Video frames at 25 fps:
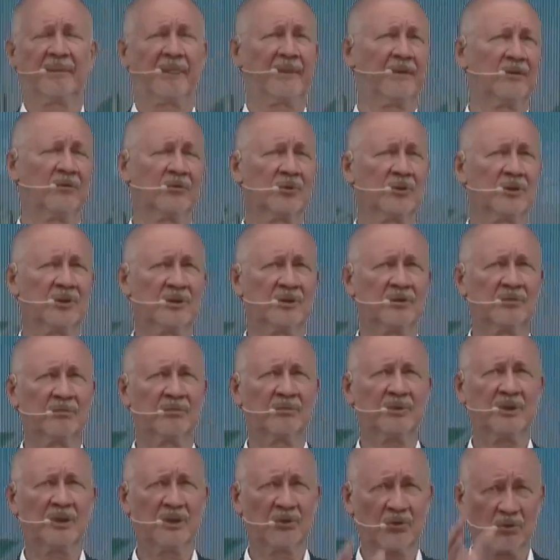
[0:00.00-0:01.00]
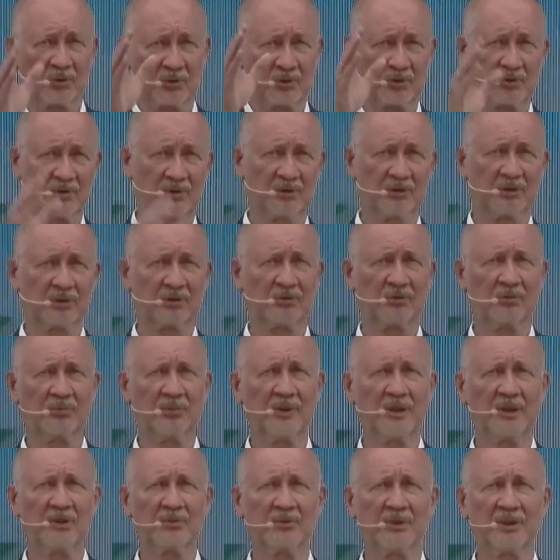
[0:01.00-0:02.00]
Вот были вот с
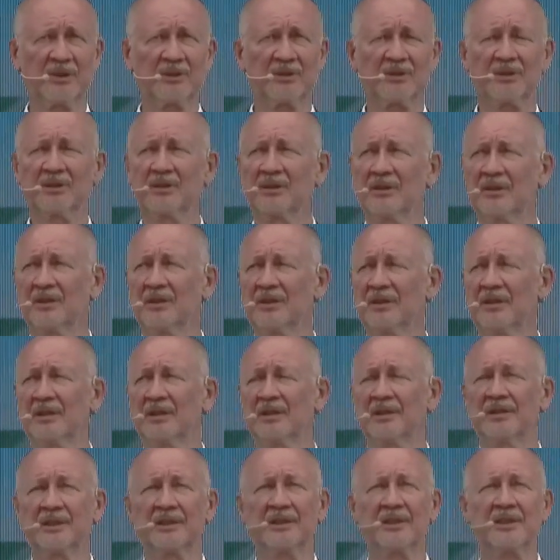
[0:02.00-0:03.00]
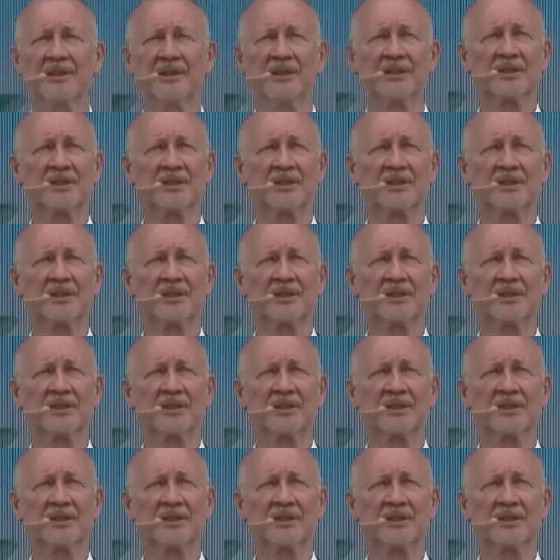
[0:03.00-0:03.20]
Дубая у нас – Такие